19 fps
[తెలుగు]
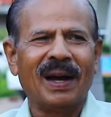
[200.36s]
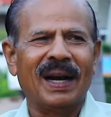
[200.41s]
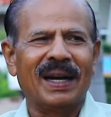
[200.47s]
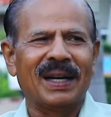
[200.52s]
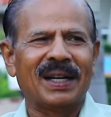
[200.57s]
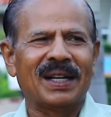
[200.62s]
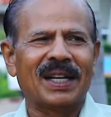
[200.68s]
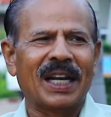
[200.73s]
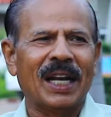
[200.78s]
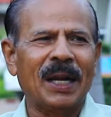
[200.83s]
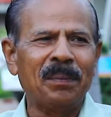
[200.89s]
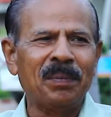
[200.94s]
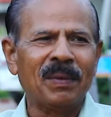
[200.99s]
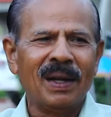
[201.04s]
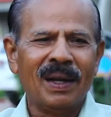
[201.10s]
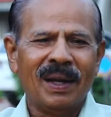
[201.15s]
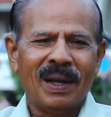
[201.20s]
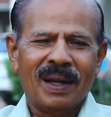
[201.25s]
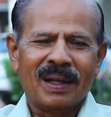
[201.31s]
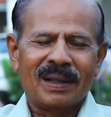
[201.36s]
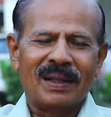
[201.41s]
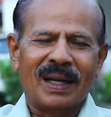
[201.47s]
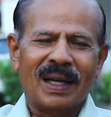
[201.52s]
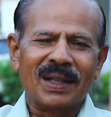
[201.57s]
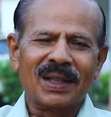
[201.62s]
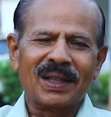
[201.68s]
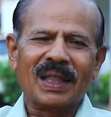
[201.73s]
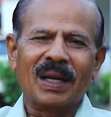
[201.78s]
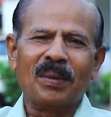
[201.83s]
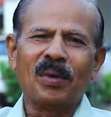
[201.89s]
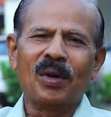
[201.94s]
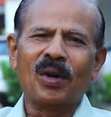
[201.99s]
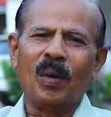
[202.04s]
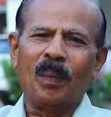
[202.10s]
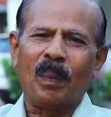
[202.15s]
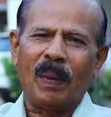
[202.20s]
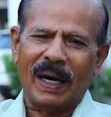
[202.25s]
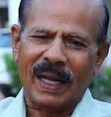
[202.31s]
అంటే
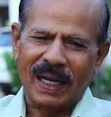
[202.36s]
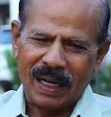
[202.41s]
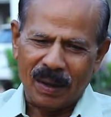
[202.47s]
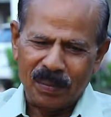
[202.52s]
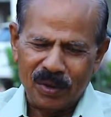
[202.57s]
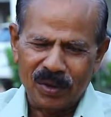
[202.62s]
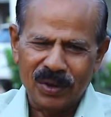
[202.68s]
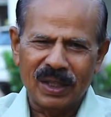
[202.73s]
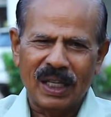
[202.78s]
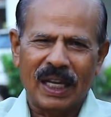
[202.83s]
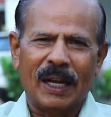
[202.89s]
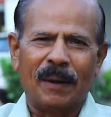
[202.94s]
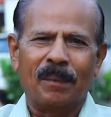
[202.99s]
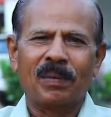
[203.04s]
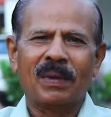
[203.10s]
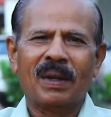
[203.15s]
దంతములు పడకముందే